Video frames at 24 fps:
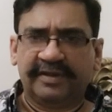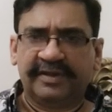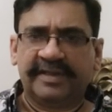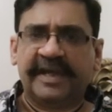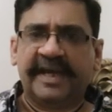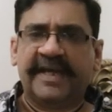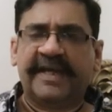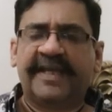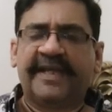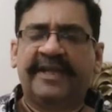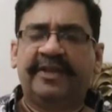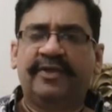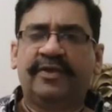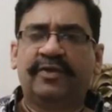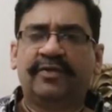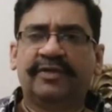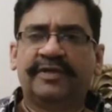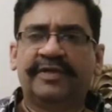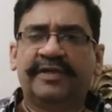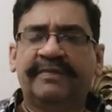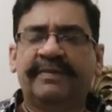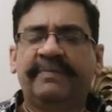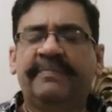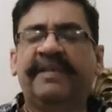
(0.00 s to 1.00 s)
जाके
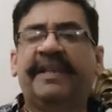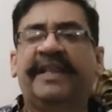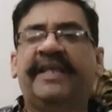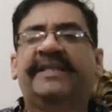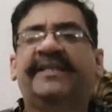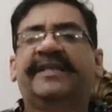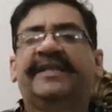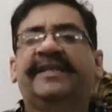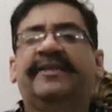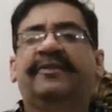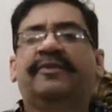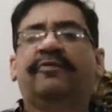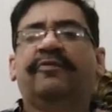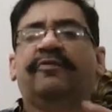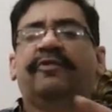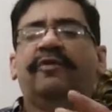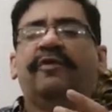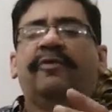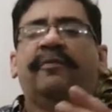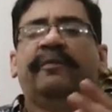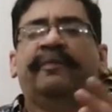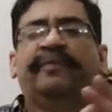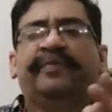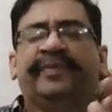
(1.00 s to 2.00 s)
लोगों से भी मिले थे तो
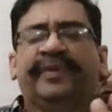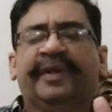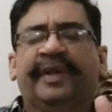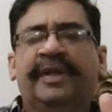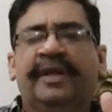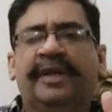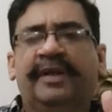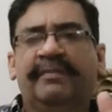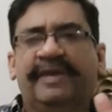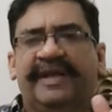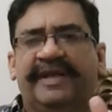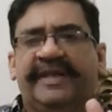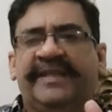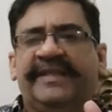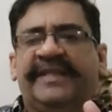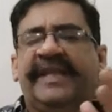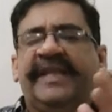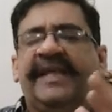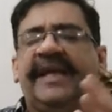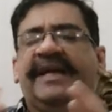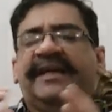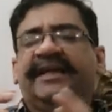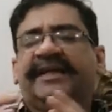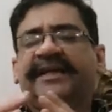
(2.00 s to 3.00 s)
वो मैंने
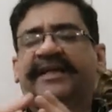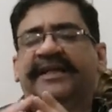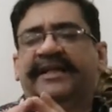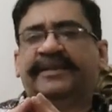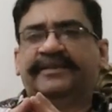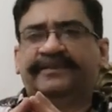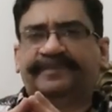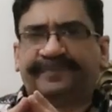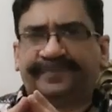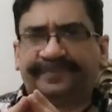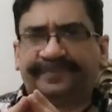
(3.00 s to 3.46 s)
देखा था